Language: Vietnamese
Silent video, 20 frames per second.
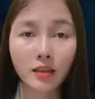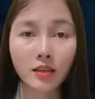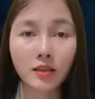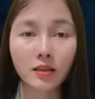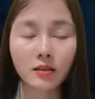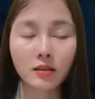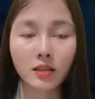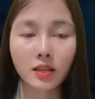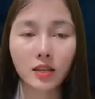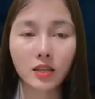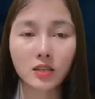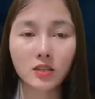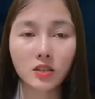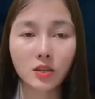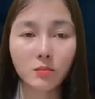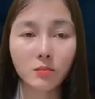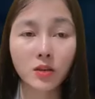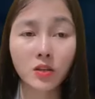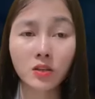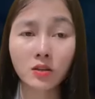Nhưng
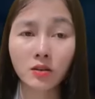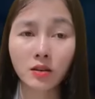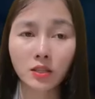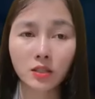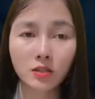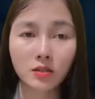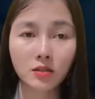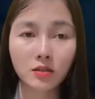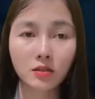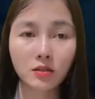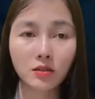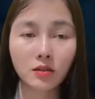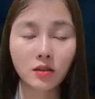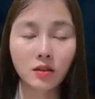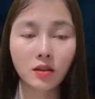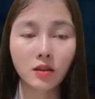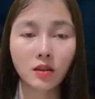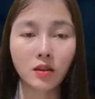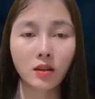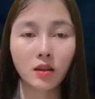không, Nghĩa
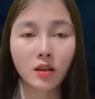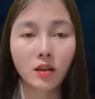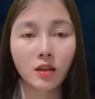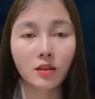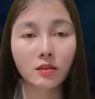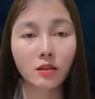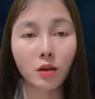không nói